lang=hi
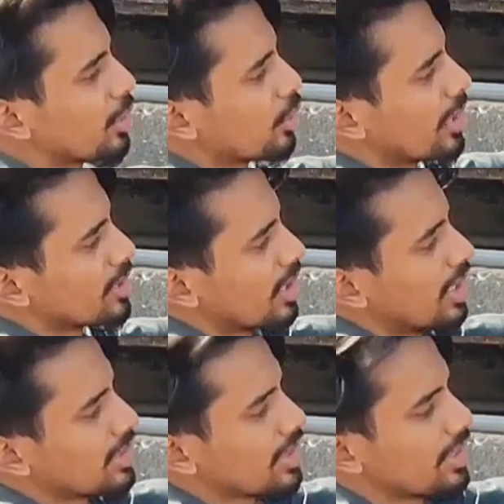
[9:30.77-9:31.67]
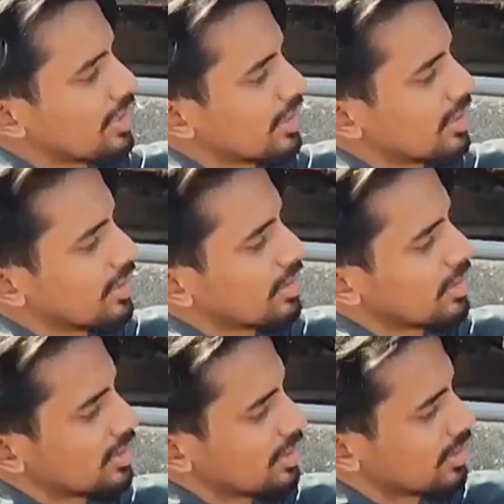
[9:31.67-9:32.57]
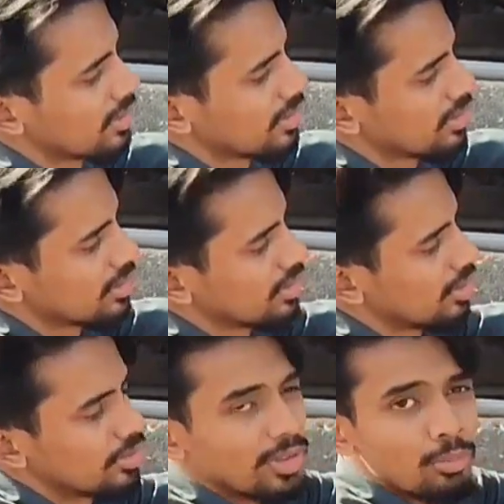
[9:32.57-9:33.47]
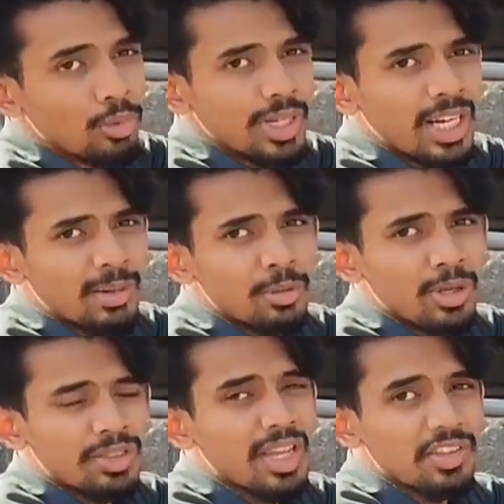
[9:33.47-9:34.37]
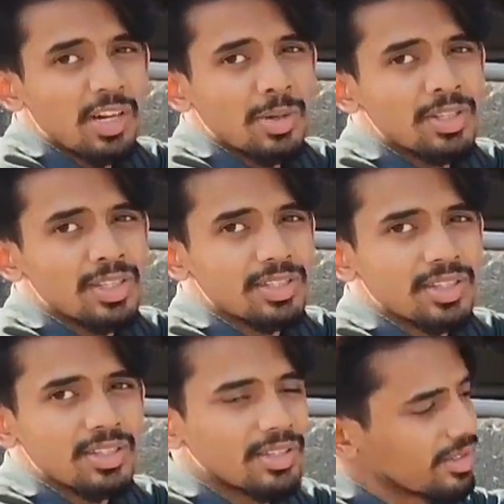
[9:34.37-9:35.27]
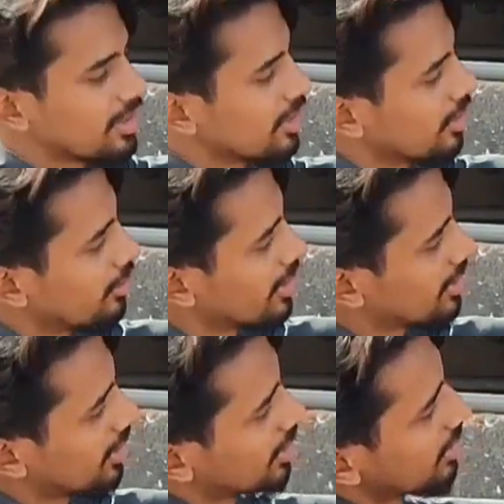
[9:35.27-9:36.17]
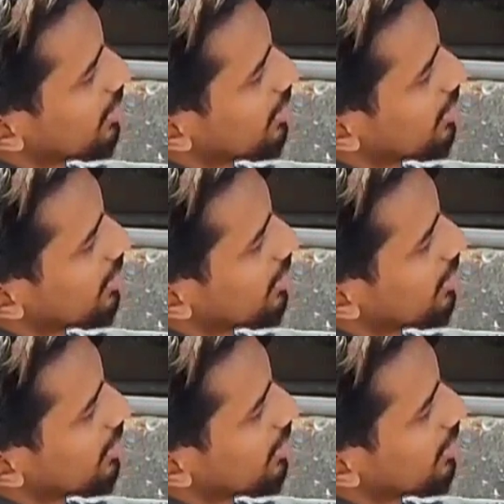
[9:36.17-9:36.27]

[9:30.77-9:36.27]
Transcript: देखो माशाल्लाह इसकी ये माशाल्लाह एकदम मोटे कान में जो आता है हैदराबादी जैसे हाँ वैसे